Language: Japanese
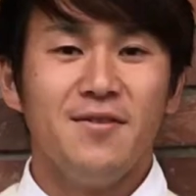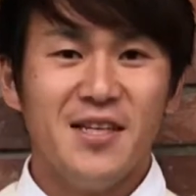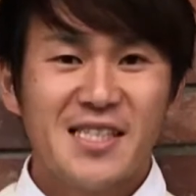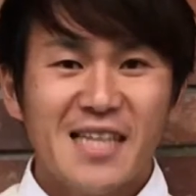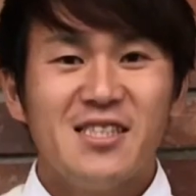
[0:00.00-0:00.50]

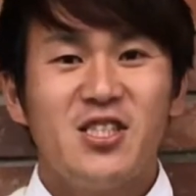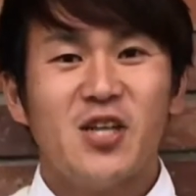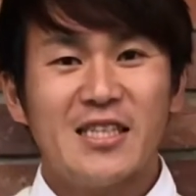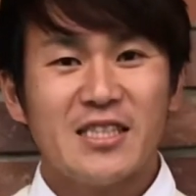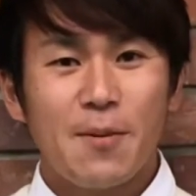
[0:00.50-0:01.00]

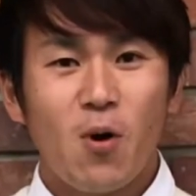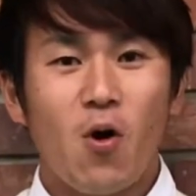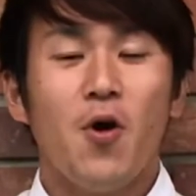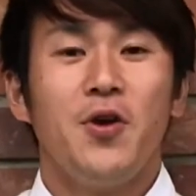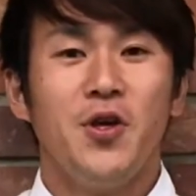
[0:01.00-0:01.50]
2018年
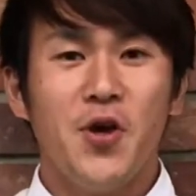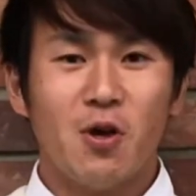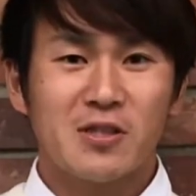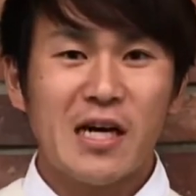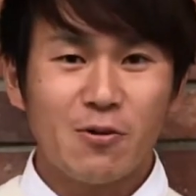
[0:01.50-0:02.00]
もいよい
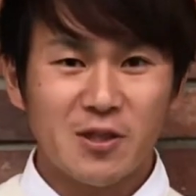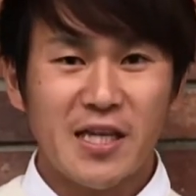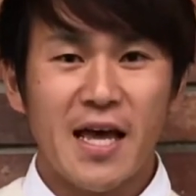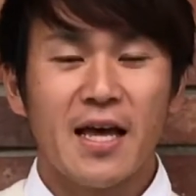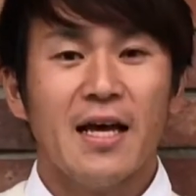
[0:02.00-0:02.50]
よスタートし
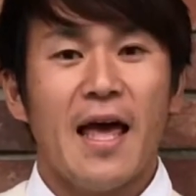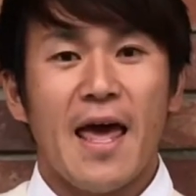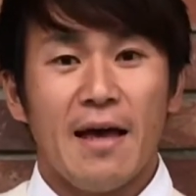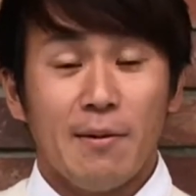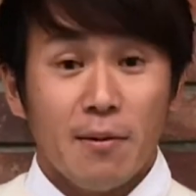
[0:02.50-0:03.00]
て、
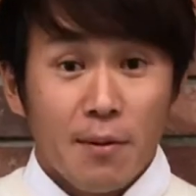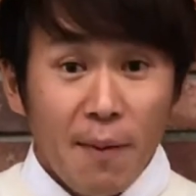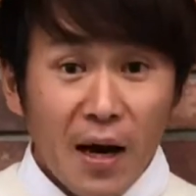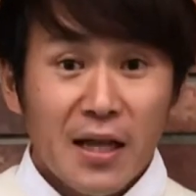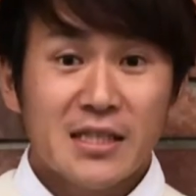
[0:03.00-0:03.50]
えー、
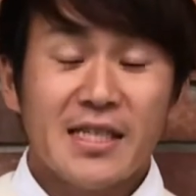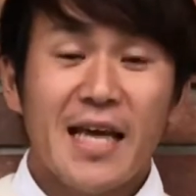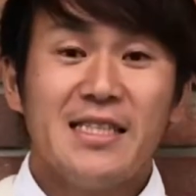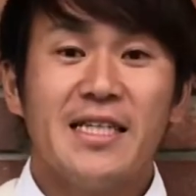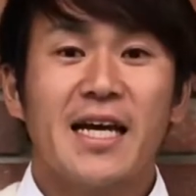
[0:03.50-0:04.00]
今からですね
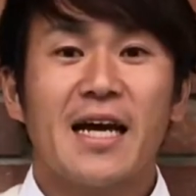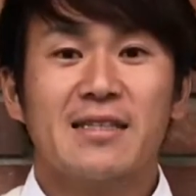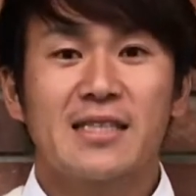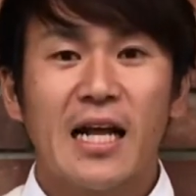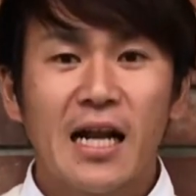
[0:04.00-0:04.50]
1年間
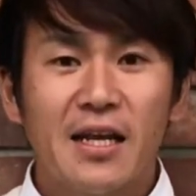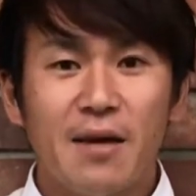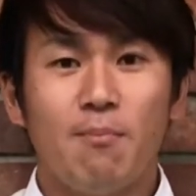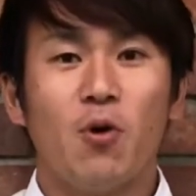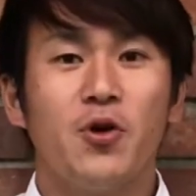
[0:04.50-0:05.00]
さらに
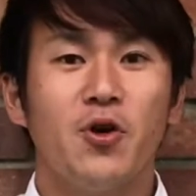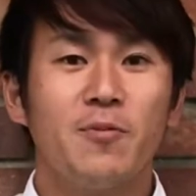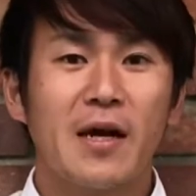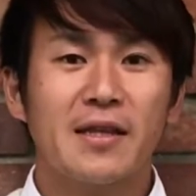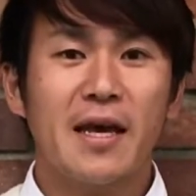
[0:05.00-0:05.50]
目標に
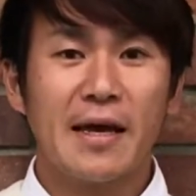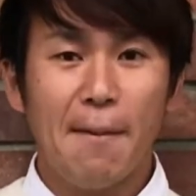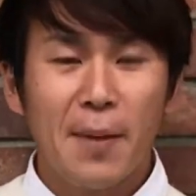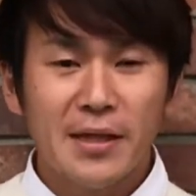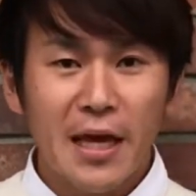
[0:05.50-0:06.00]
向かって
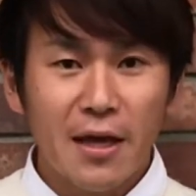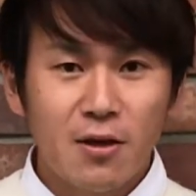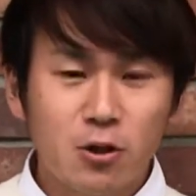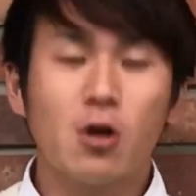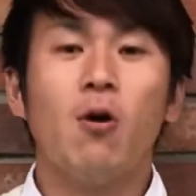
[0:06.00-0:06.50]
頑張ってい
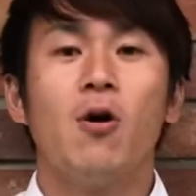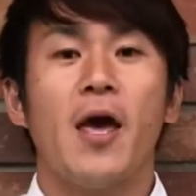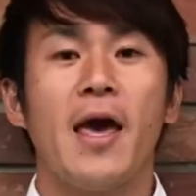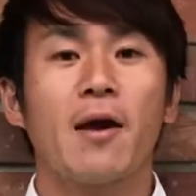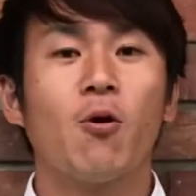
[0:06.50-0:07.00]
くと、
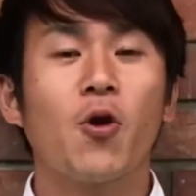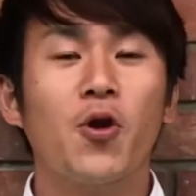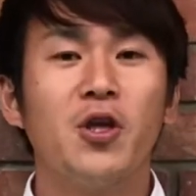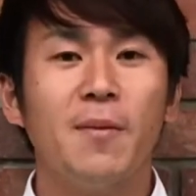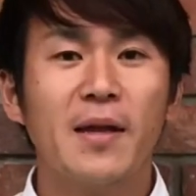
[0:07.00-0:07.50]
えー、
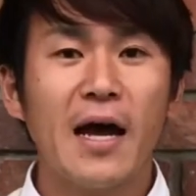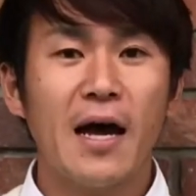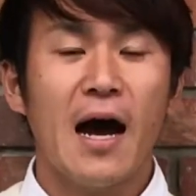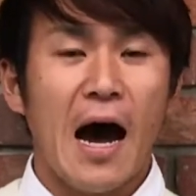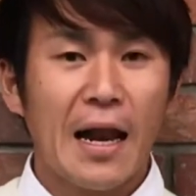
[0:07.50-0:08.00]
心に決め
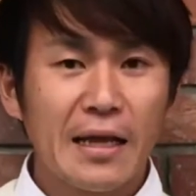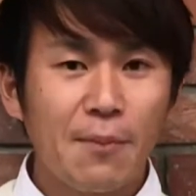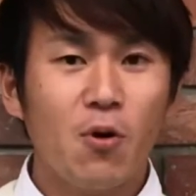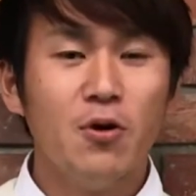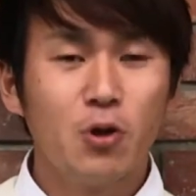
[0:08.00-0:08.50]
たあなた
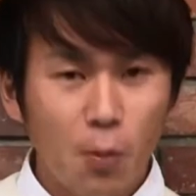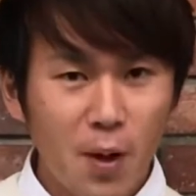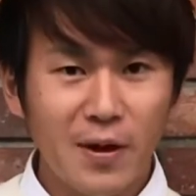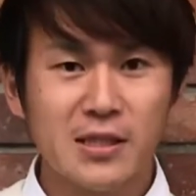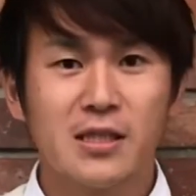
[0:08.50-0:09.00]
もいると思
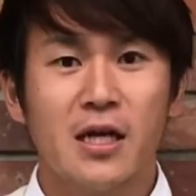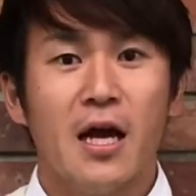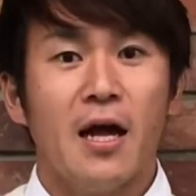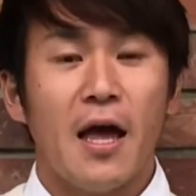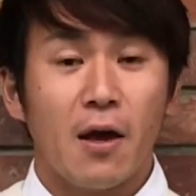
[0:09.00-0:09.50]
います、
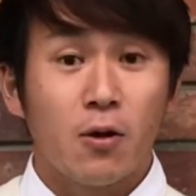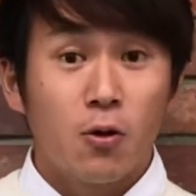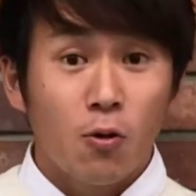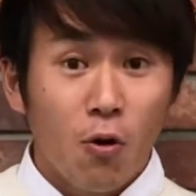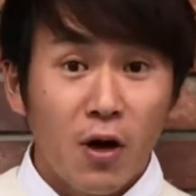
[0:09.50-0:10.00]

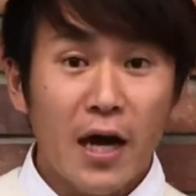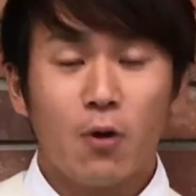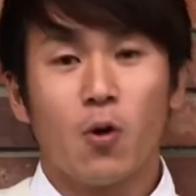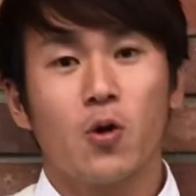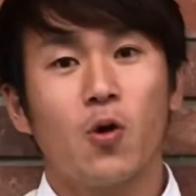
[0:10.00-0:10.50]
えー、今回
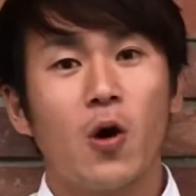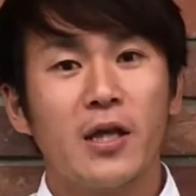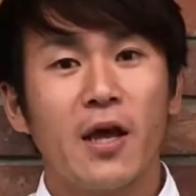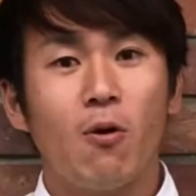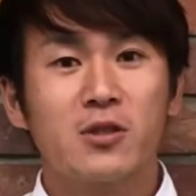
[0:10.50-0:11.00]
この動画
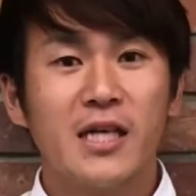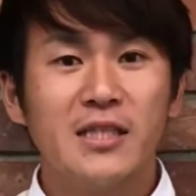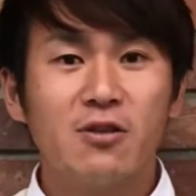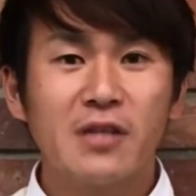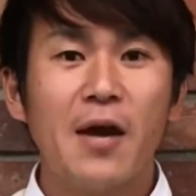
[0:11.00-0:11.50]
でお伝え
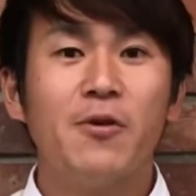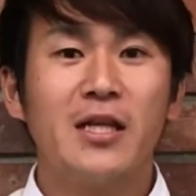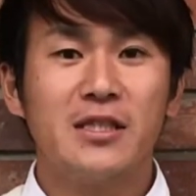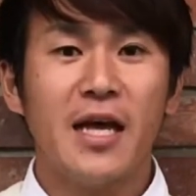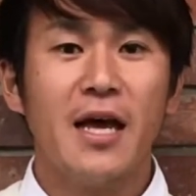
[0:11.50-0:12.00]
していく内容
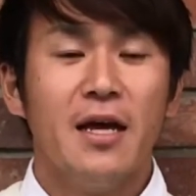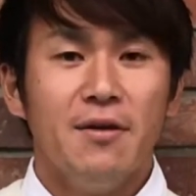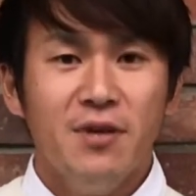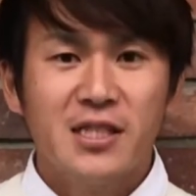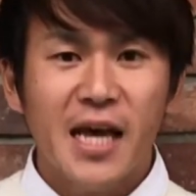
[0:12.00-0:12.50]
ですね
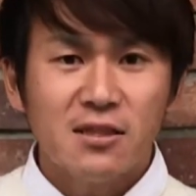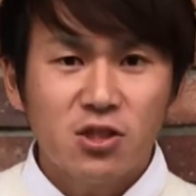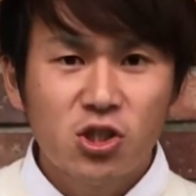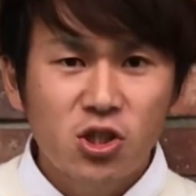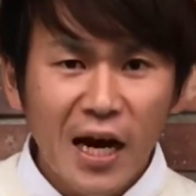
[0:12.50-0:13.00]

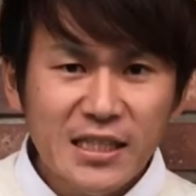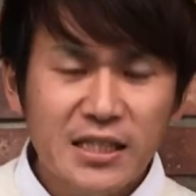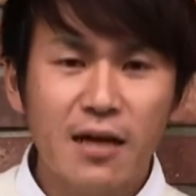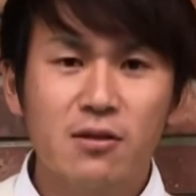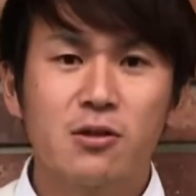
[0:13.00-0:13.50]

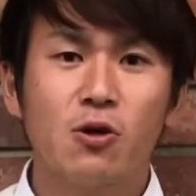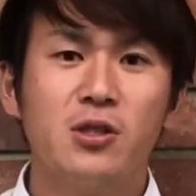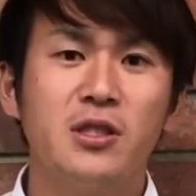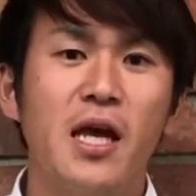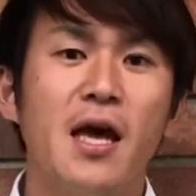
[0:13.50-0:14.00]
2018年そ
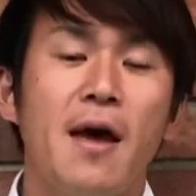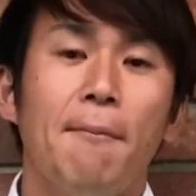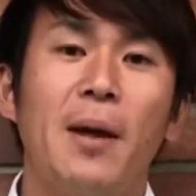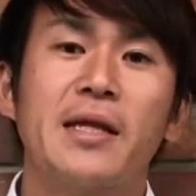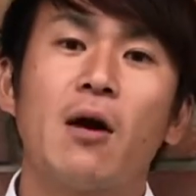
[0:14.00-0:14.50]
して
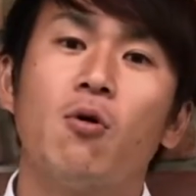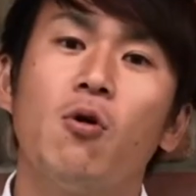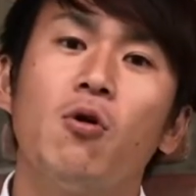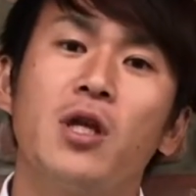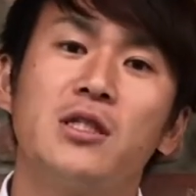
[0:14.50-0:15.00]
また
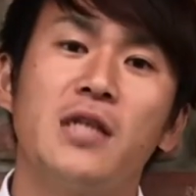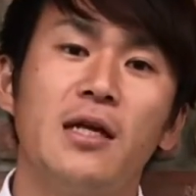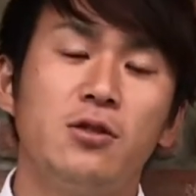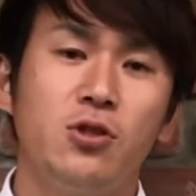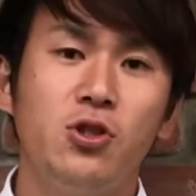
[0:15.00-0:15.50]
今後です
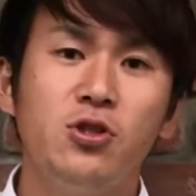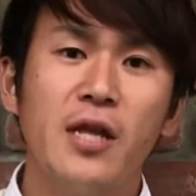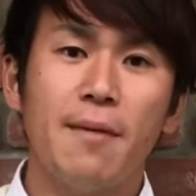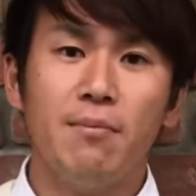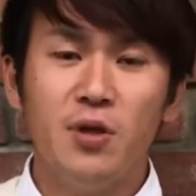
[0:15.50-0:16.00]
ね10
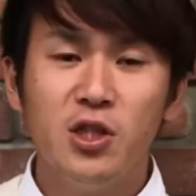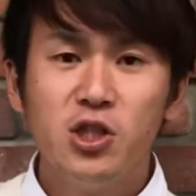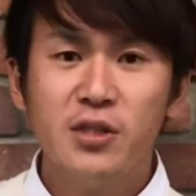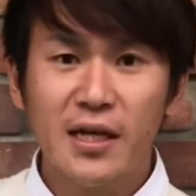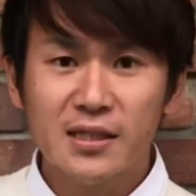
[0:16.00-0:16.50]
年
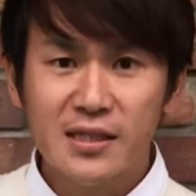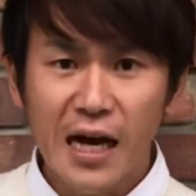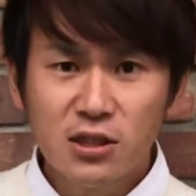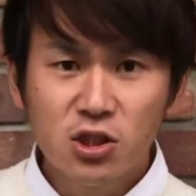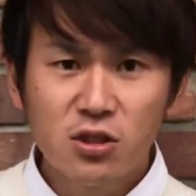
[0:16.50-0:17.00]
20年
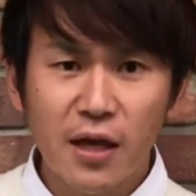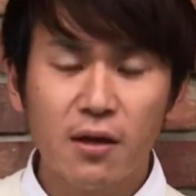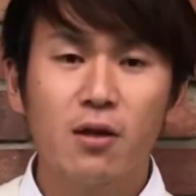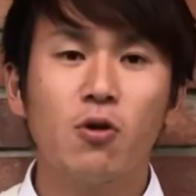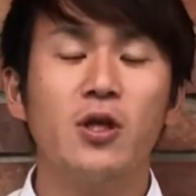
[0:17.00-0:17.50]
30年
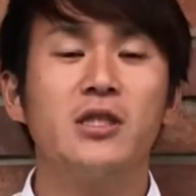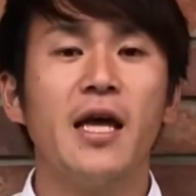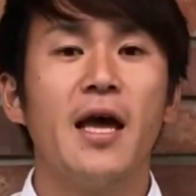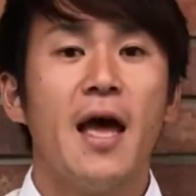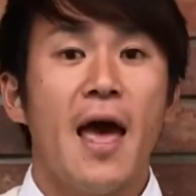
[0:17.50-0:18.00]
とです
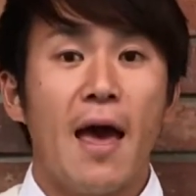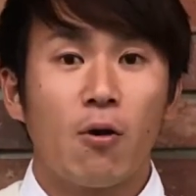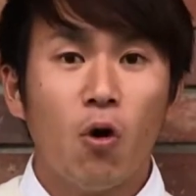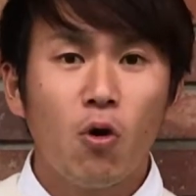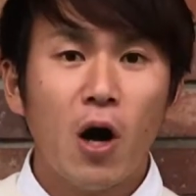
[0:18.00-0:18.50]
ね
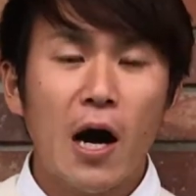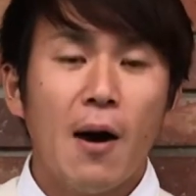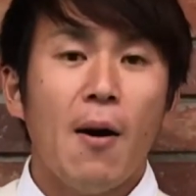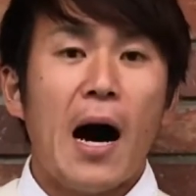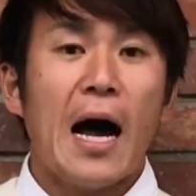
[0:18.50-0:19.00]
今後
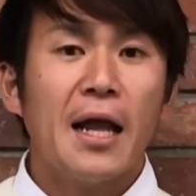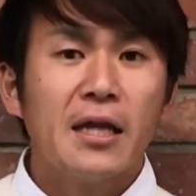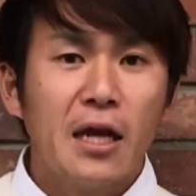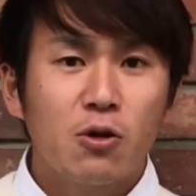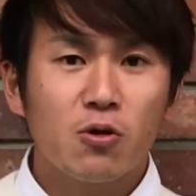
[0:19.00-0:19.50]
あな
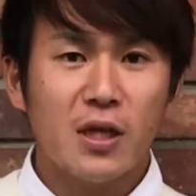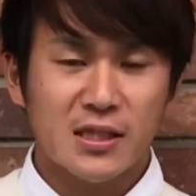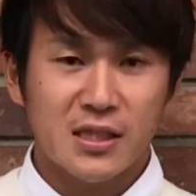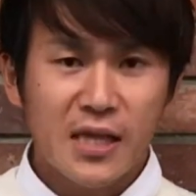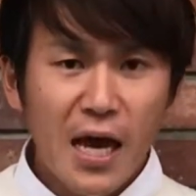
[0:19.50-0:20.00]
たにとって
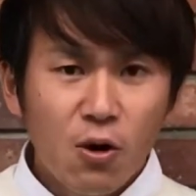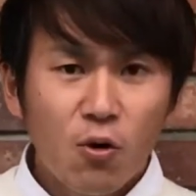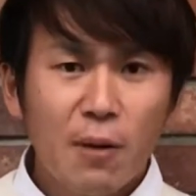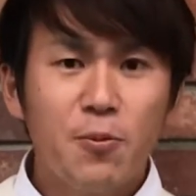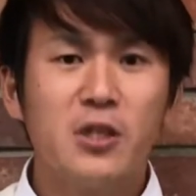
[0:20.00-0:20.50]
最
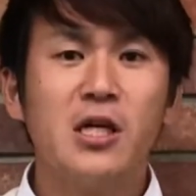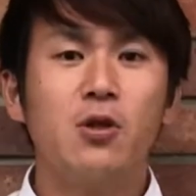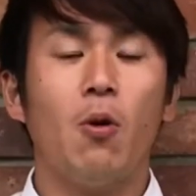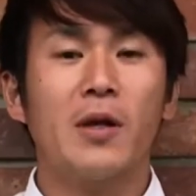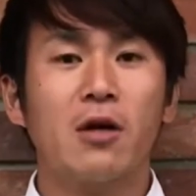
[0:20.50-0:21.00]
高の
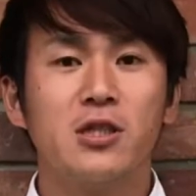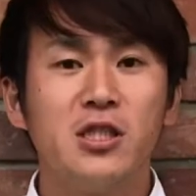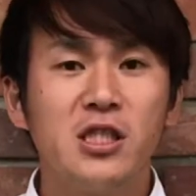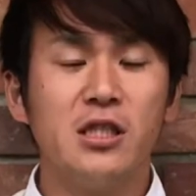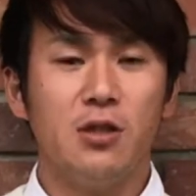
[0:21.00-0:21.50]
プレゼントを私
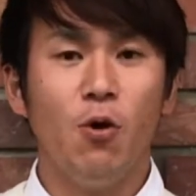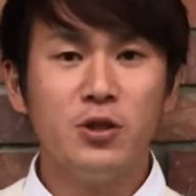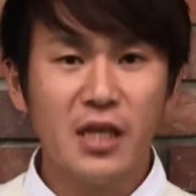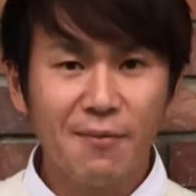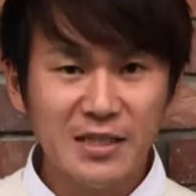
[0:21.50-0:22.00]
自身用
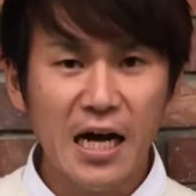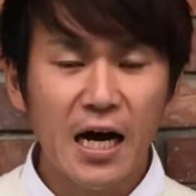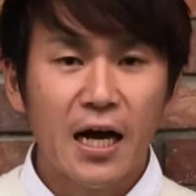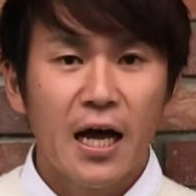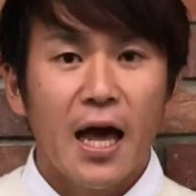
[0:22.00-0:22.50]
意してきました、
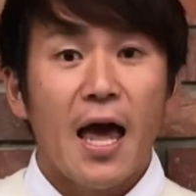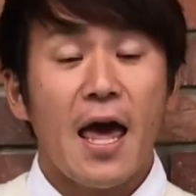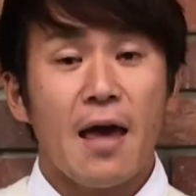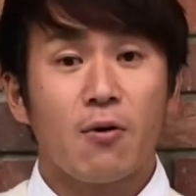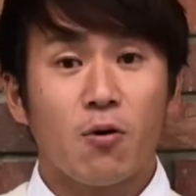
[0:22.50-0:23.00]

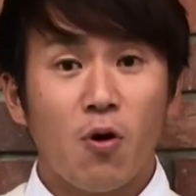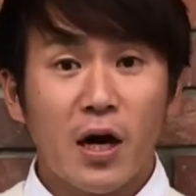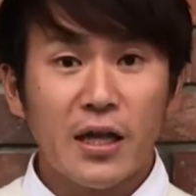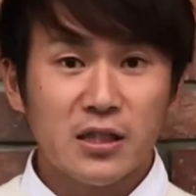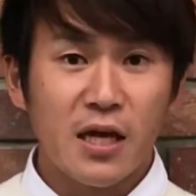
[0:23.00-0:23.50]
え今
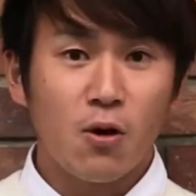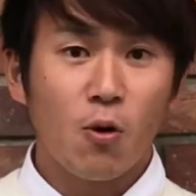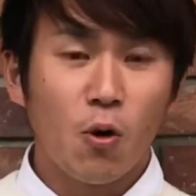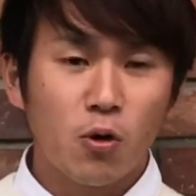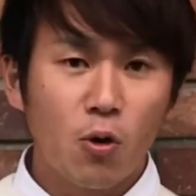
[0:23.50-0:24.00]
回ですね
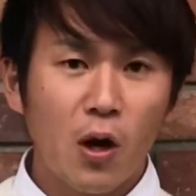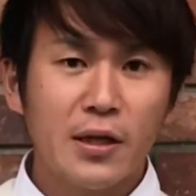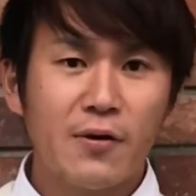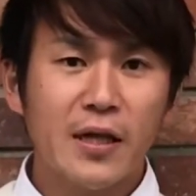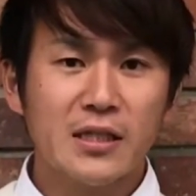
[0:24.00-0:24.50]
この動
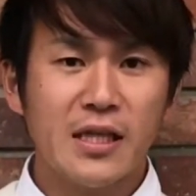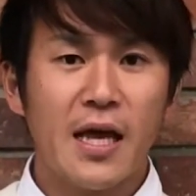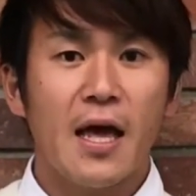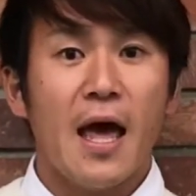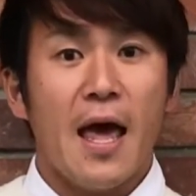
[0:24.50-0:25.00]
画ではですね